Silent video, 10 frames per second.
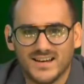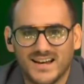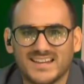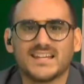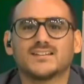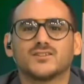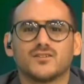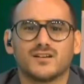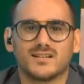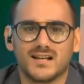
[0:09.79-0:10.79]
Hernán
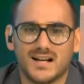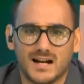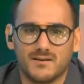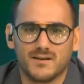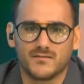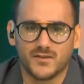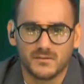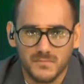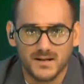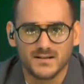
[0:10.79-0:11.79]
Torres acaba de
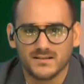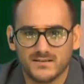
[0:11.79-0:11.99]
firmar